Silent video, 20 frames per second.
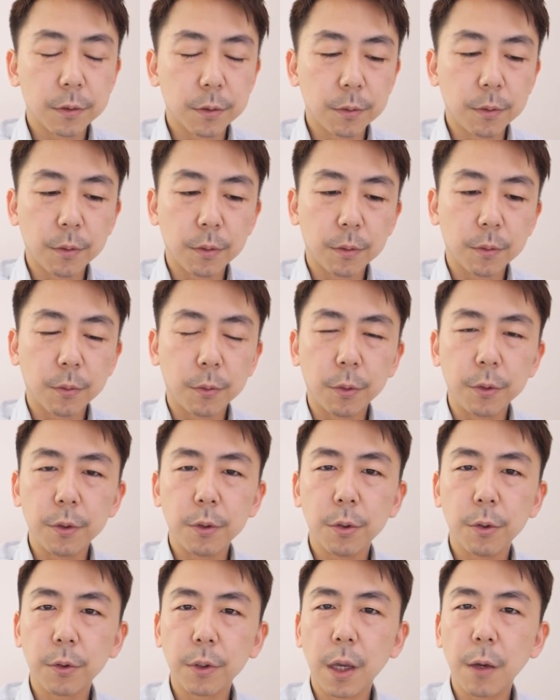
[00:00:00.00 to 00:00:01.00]
そのこう
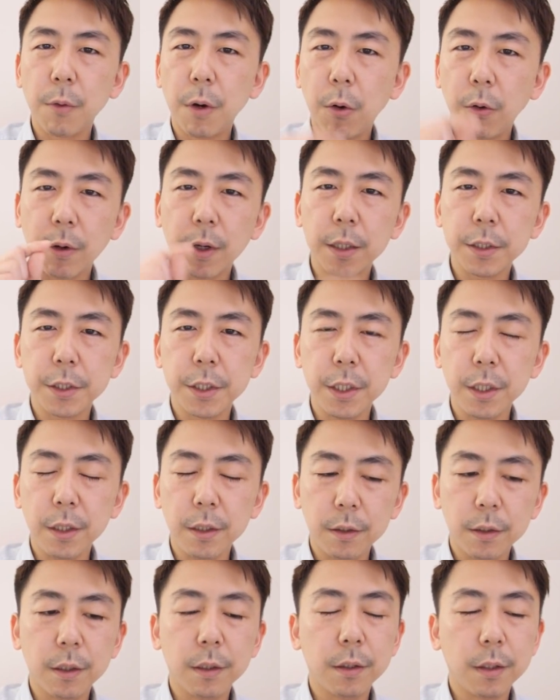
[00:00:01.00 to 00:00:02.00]
いう表現はおかし
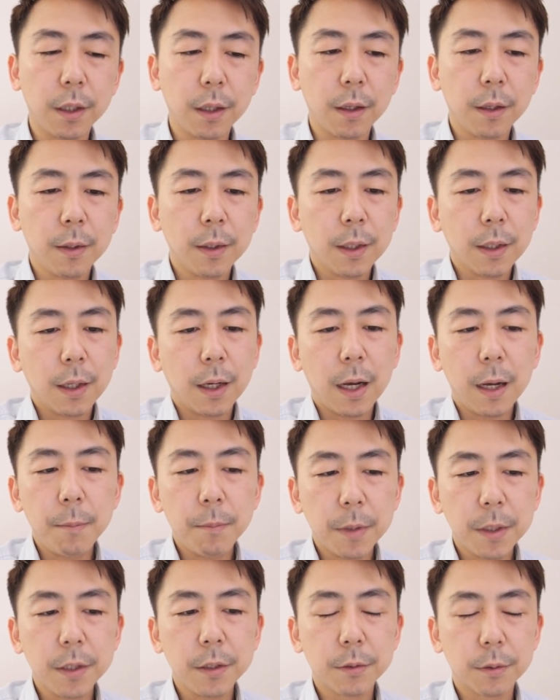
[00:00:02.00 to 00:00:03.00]
いって言ってあ
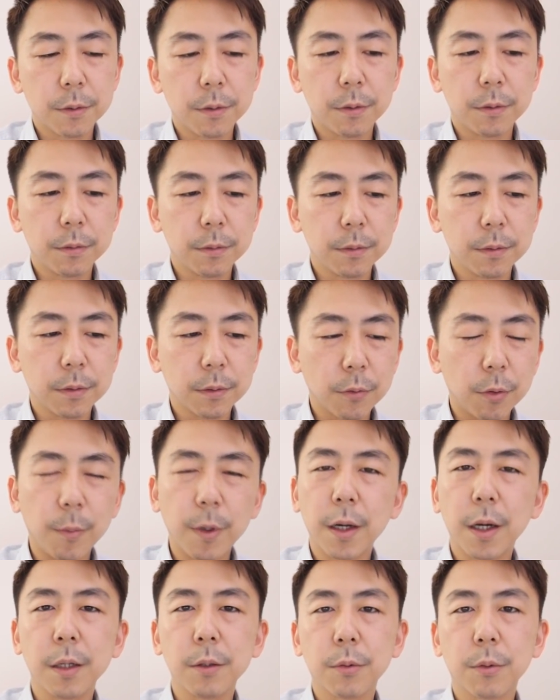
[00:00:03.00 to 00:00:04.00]
んまりその
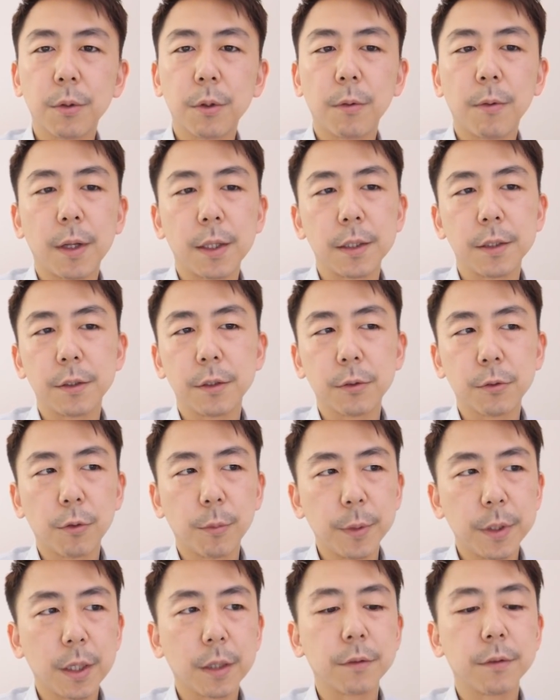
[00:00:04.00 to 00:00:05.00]
細かいところは突っ
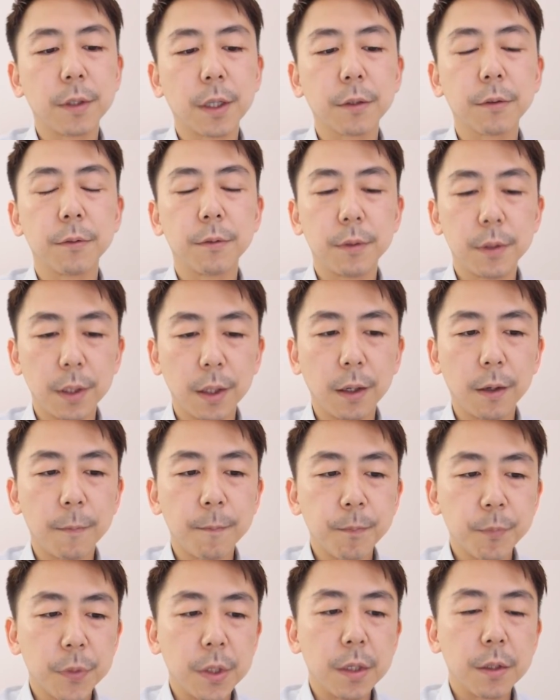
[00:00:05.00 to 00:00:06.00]
込みたくなくっ
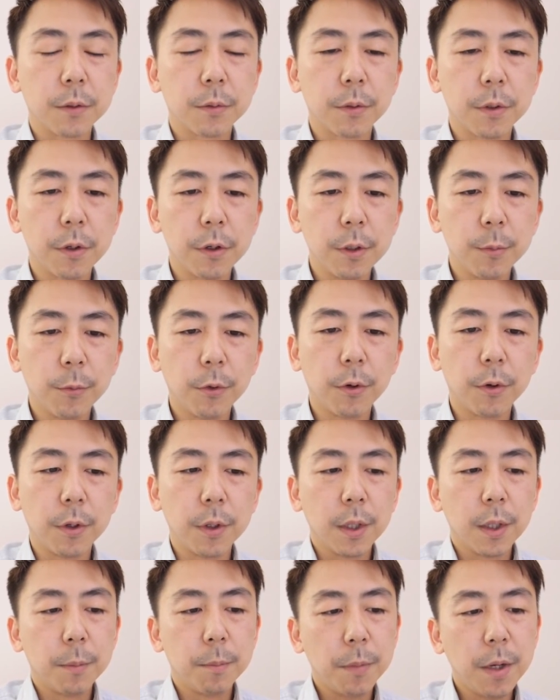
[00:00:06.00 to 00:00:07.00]
てそれより
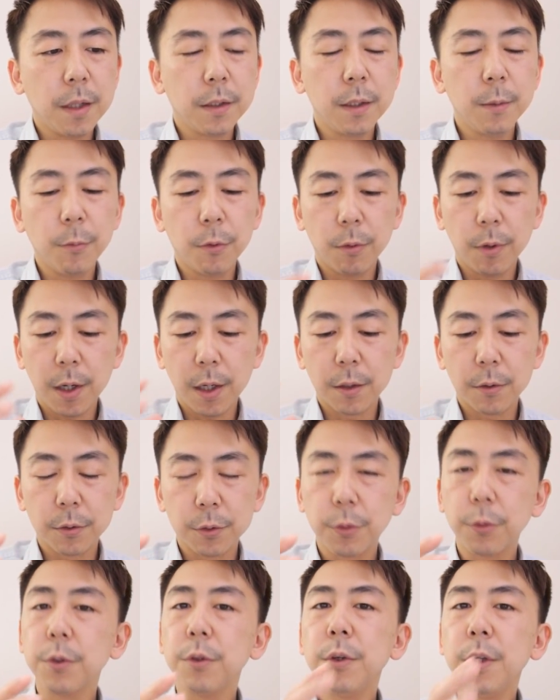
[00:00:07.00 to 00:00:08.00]
もまあでもあの
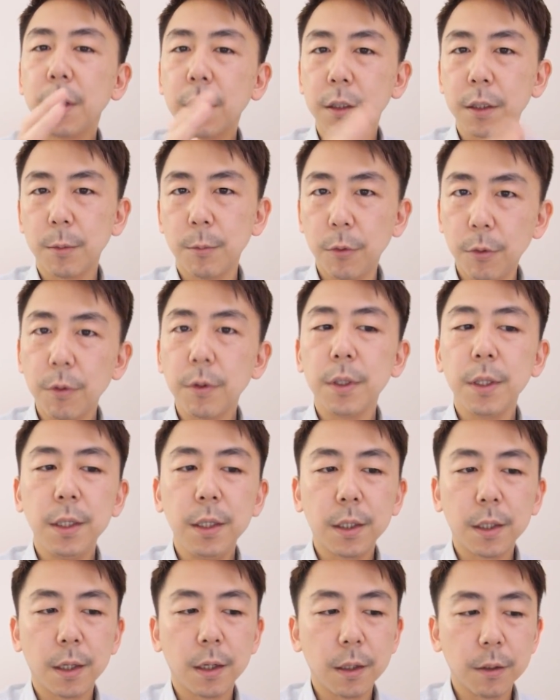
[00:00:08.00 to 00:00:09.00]
そういう言い方も
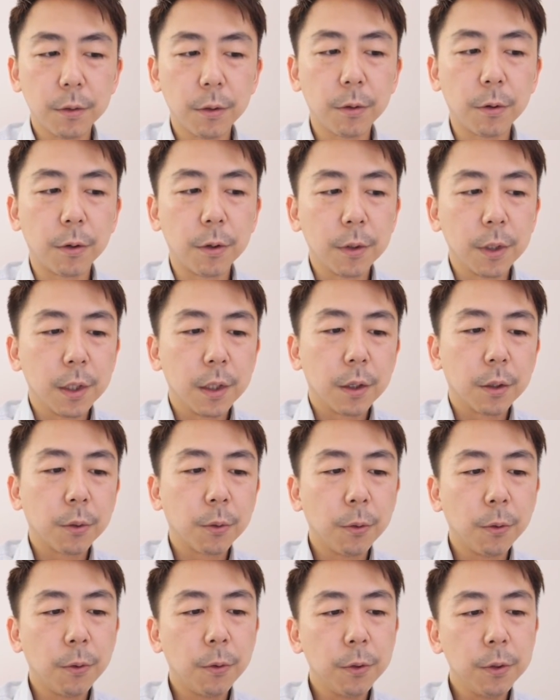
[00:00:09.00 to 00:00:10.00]
いいけれど
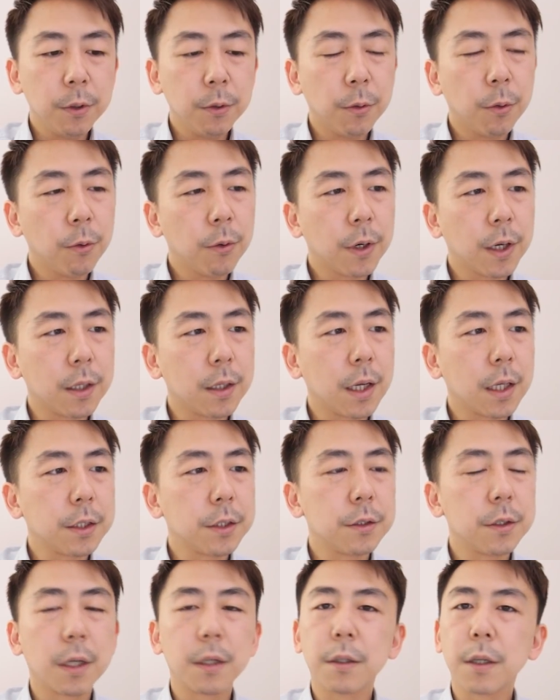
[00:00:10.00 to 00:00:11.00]
こういう方が
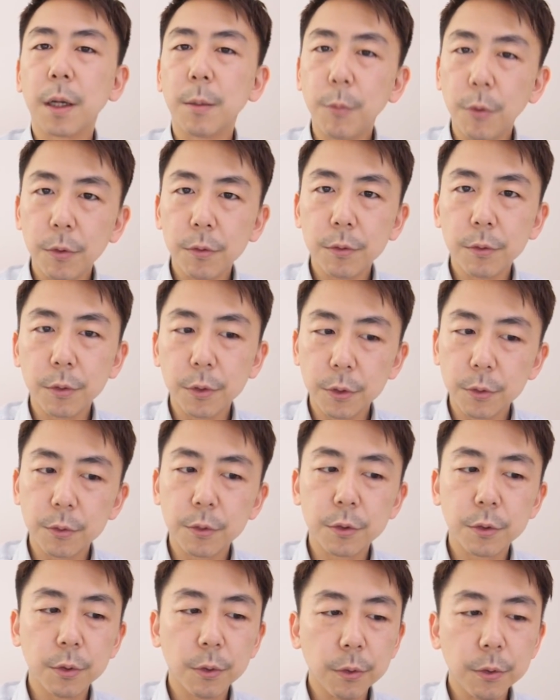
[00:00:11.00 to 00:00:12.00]
ナチュラルかもとい
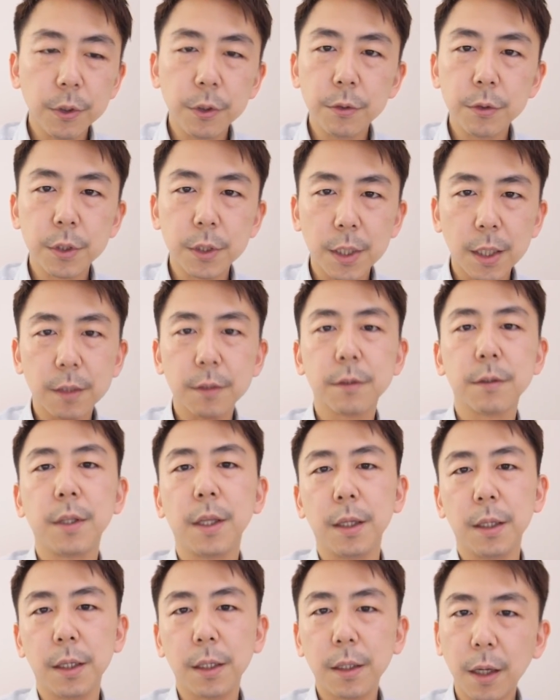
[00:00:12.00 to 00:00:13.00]
うそういうスタンス
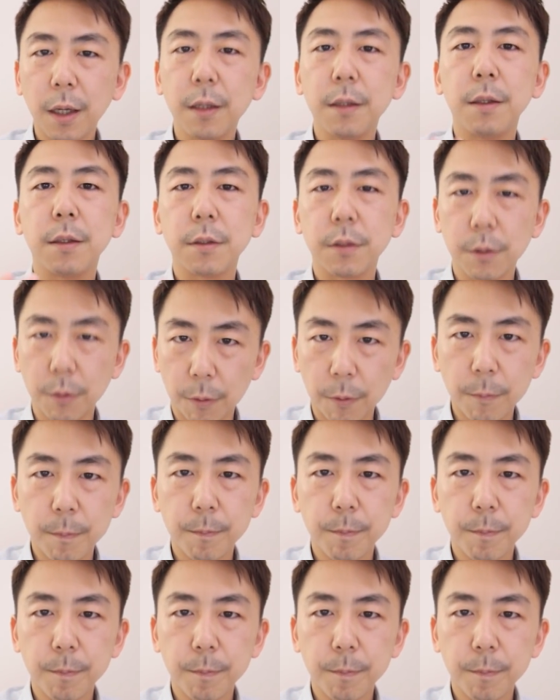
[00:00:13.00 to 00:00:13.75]
でいたいんですよ